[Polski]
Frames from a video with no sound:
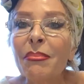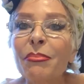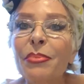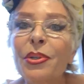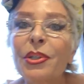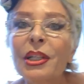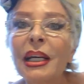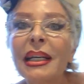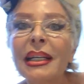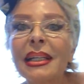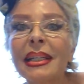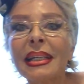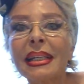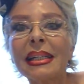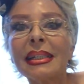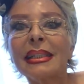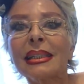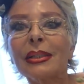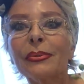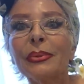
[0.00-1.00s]

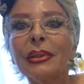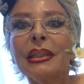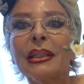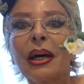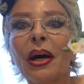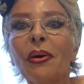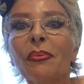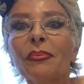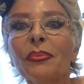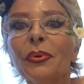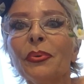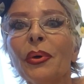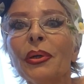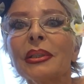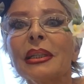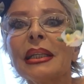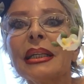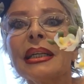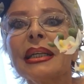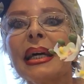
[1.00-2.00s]
Przegryzły tą
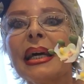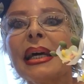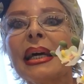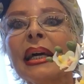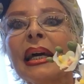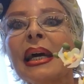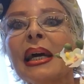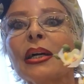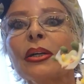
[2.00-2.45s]
łodygę,